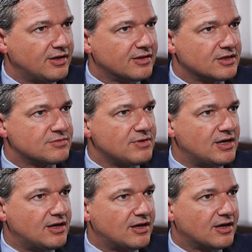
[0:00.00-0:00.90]
dass
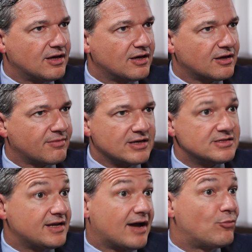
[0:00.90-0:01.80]
wir äh, quasi
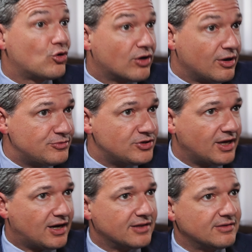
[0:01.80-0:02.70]
in die Apokalypse
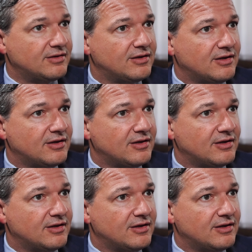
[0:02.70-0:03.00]
geraten,